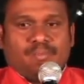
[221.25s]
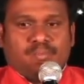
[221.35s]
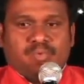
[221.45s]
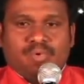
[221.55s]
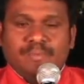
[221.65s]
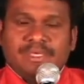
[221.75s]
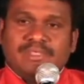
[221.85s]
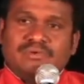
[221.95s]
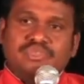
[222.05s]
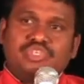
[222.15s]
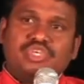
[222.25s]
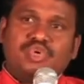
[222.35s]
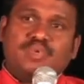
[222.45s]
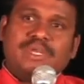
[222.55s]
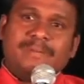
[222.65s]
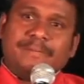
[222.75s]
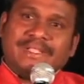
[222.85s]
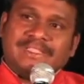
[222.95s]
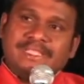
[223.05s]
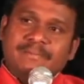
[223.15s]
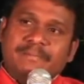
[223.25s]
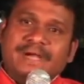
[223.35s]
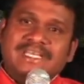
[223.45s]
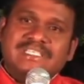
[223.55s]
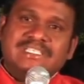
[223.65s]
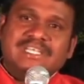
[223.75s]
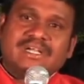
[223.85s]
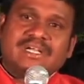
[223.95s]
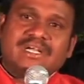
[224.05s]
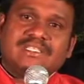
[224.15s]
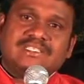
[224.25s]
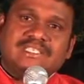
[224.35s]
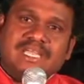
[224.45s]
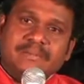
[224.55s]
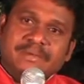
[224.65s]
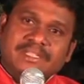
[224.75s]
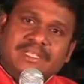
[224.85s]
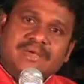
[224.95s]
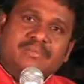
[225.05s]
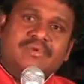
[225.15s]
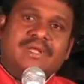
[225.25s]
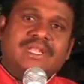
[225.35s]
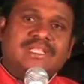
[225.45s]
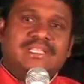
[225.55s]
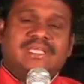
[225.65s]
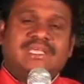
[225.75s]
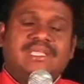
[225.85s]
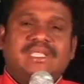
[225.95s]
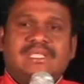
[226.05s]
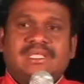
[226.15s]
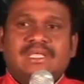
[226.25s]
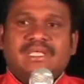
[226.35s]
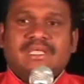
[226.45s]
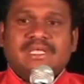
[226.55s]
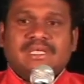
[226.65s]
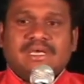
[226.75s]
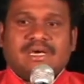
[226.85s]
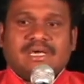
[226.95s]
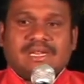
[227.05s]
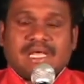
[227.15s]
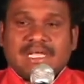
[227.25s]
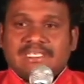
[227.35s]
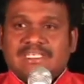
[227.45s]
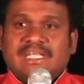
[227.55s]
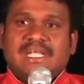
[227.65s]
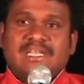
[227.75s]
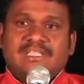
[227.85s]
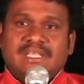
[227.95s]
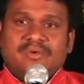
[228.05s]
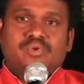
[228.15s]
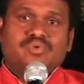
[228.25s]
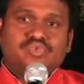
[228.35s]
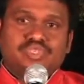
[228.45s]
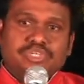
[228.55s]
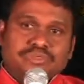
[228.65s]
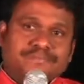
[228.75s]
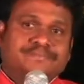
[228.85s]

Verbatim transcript: భూమి మీదకు వచ్చినటువంటి ప్రతి మనిషి యొక్క జన్మదినము అనేది రహస్యంగానే దేవుడు ఉంచాడు